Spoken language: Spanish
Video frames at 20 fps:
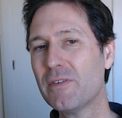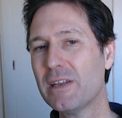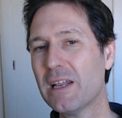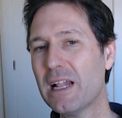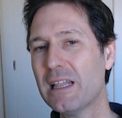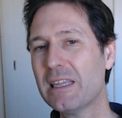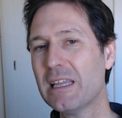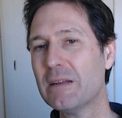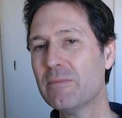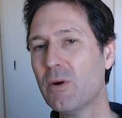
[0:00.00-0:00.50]

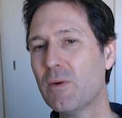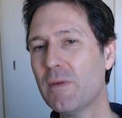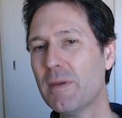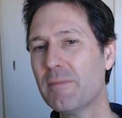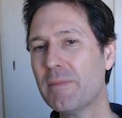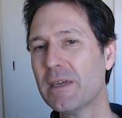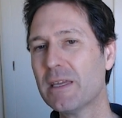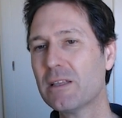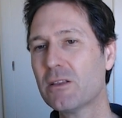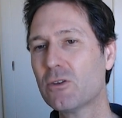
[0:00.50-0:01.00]
final del
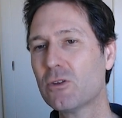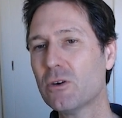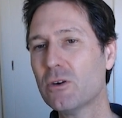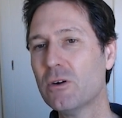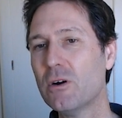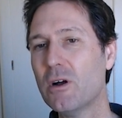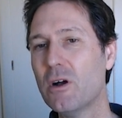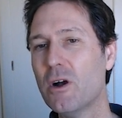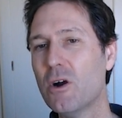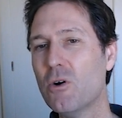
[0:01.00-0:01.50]

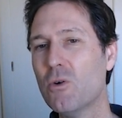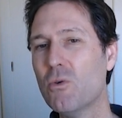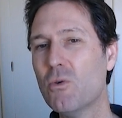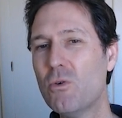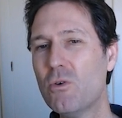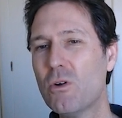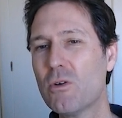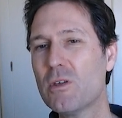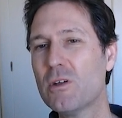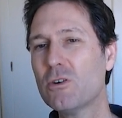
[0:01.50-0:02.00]
movimiento,
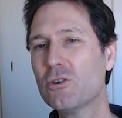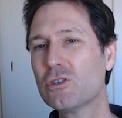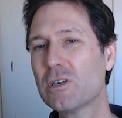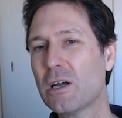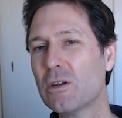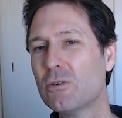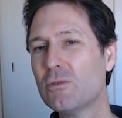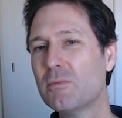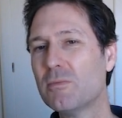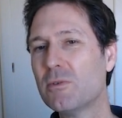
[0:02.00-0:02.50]
uno de los
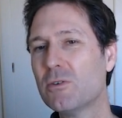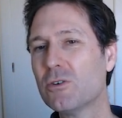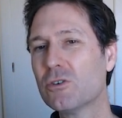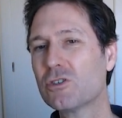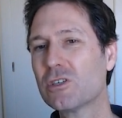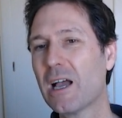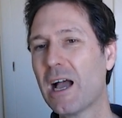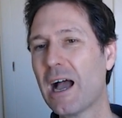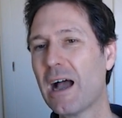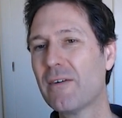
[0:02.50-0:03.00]

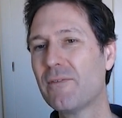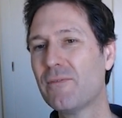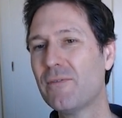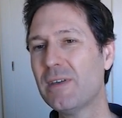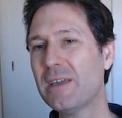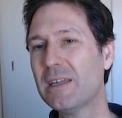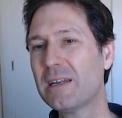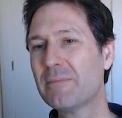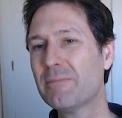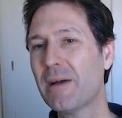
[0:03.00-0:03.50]
alumnos
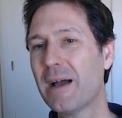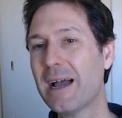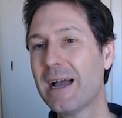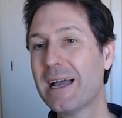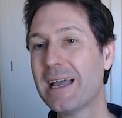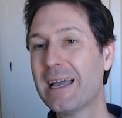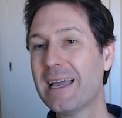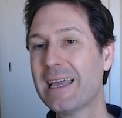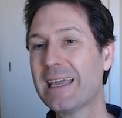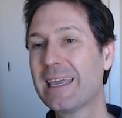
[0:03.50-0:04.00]

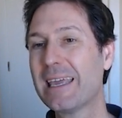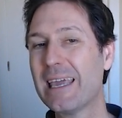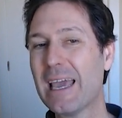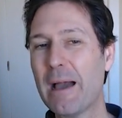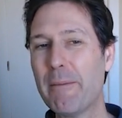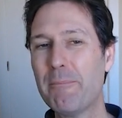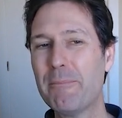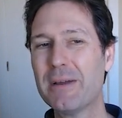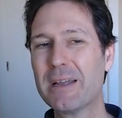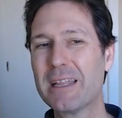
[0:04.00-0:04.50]
afirma que
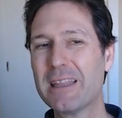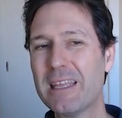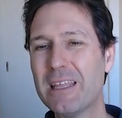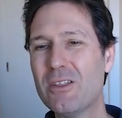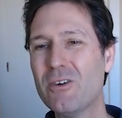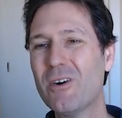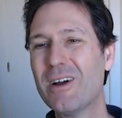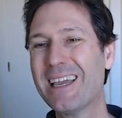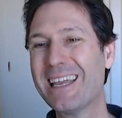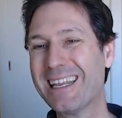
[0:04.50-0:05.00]
ha
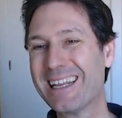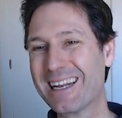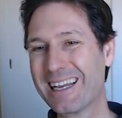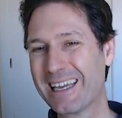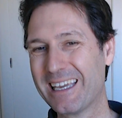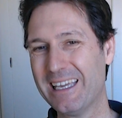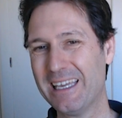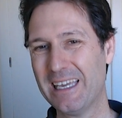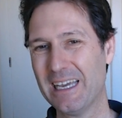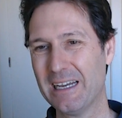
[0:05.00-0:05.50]
perdido
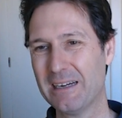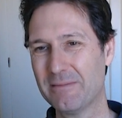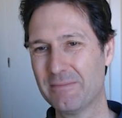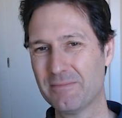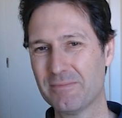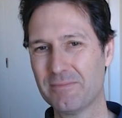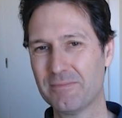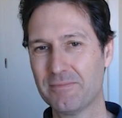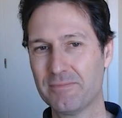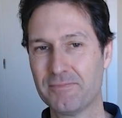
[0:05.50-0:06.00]
energía.
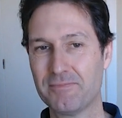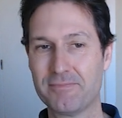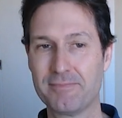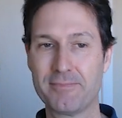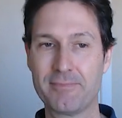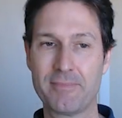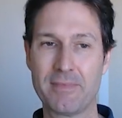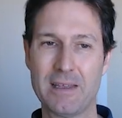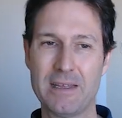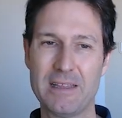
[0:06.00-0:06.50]

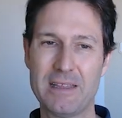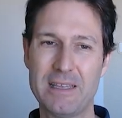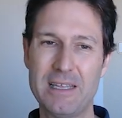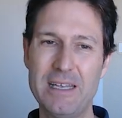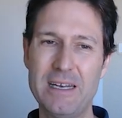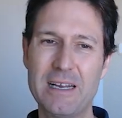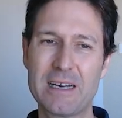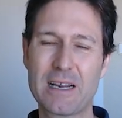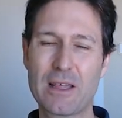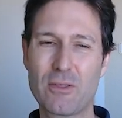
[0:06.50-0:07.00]

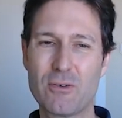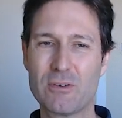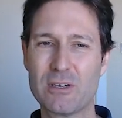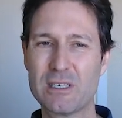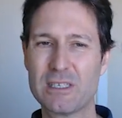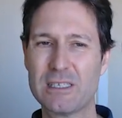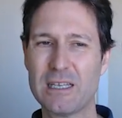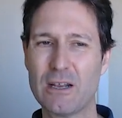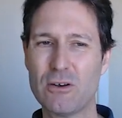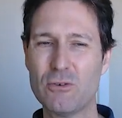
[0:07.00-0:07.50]
¿Tiene razón
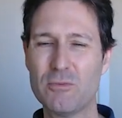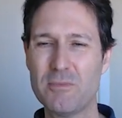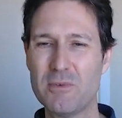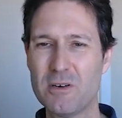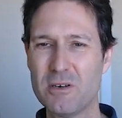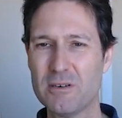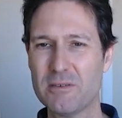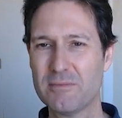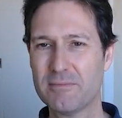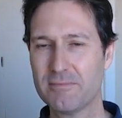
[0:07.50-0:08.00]
este
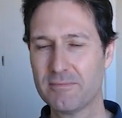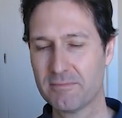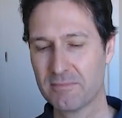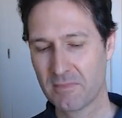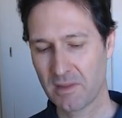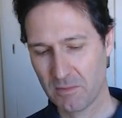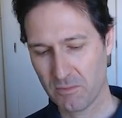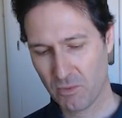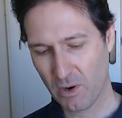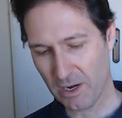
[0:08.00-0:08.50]
alumno?
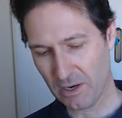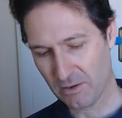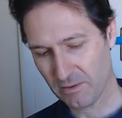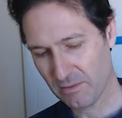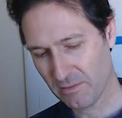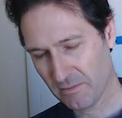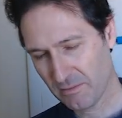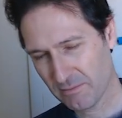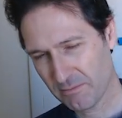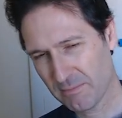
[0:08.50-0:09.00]
Bueno,
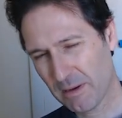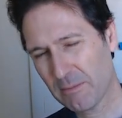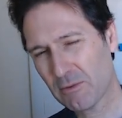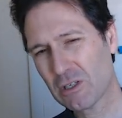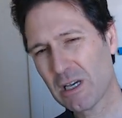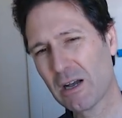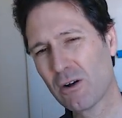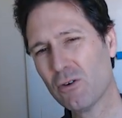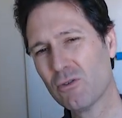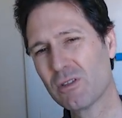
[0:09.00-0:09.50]

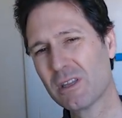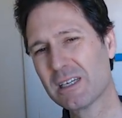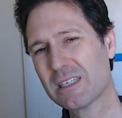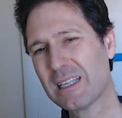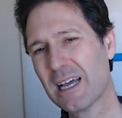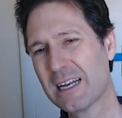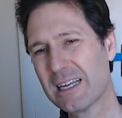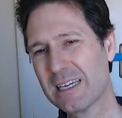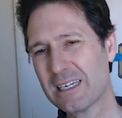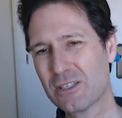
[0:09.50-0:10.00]
vamos a
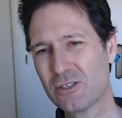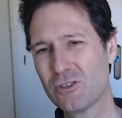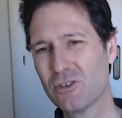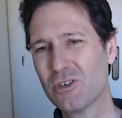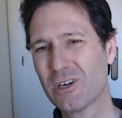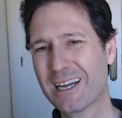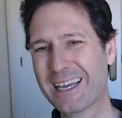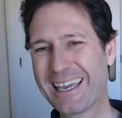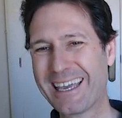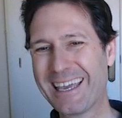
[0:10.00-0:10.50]
contestar esto